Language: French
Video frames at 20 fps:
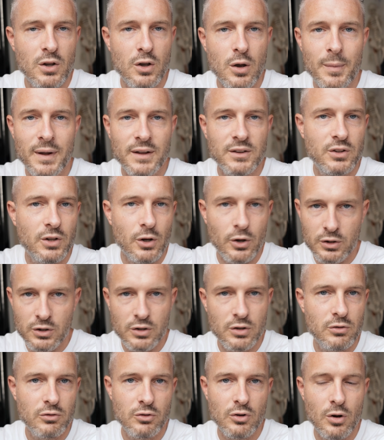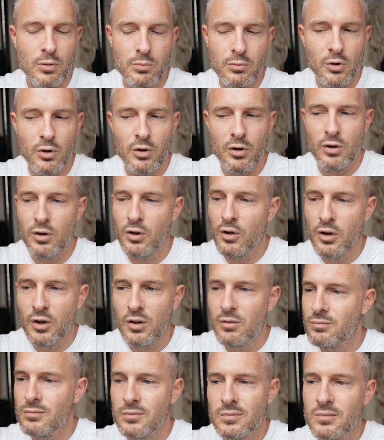comme un toc, comme
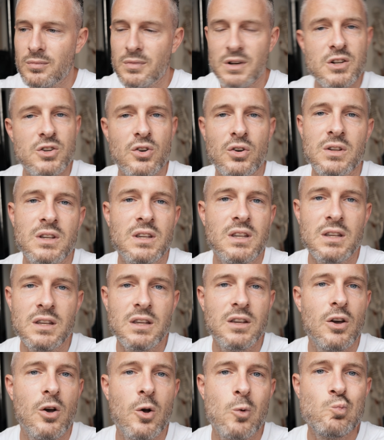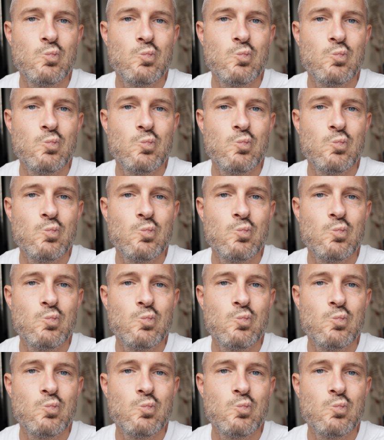les gens qui